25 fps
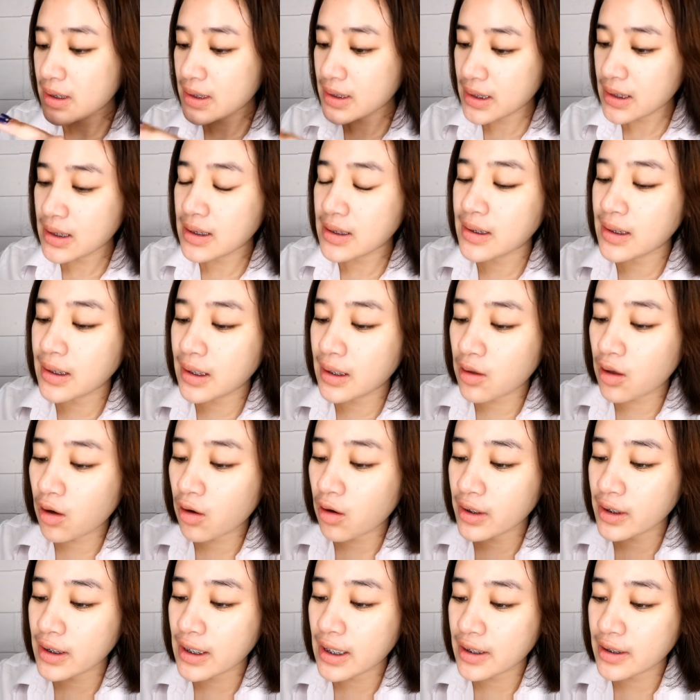มีสีสีแล้
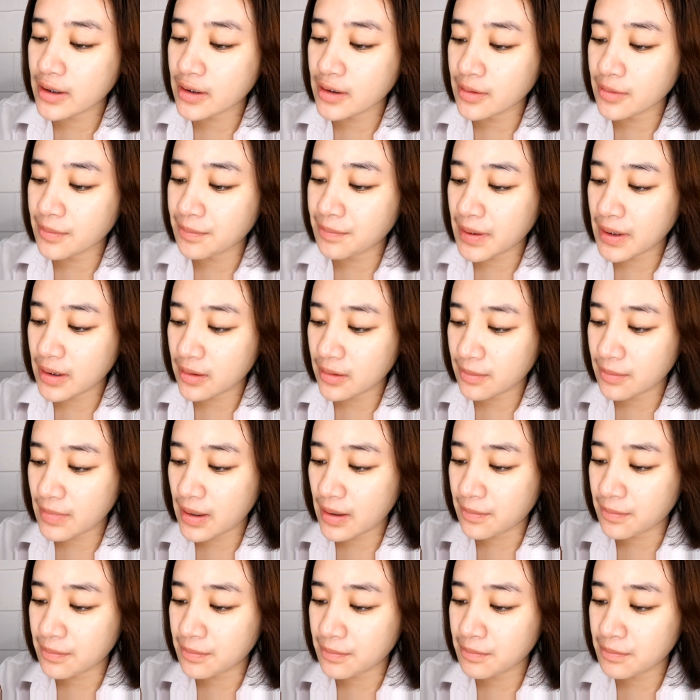วก็อีกอันนึงเป็น
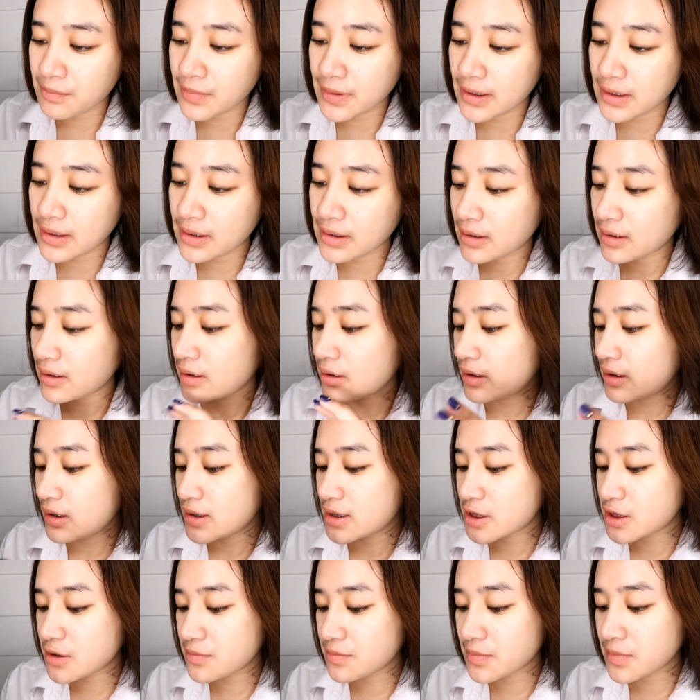แบบมี
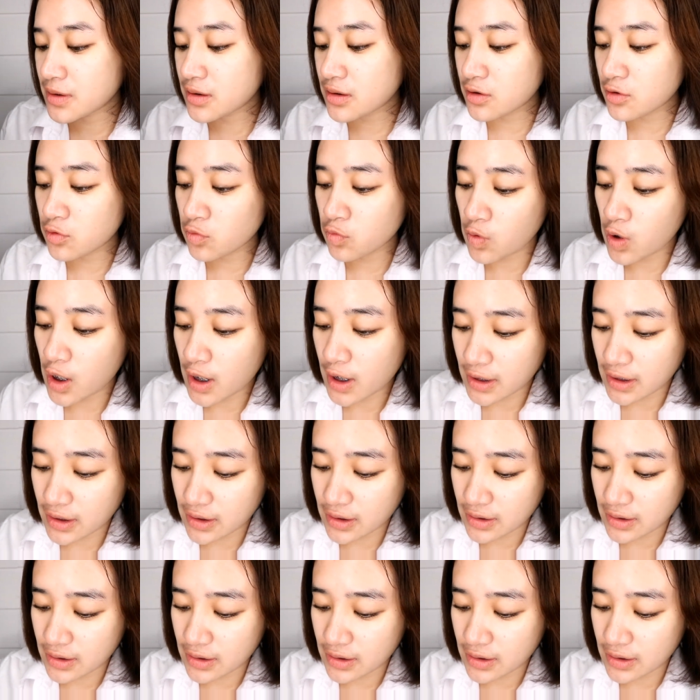ชิมเมอร์ด้วย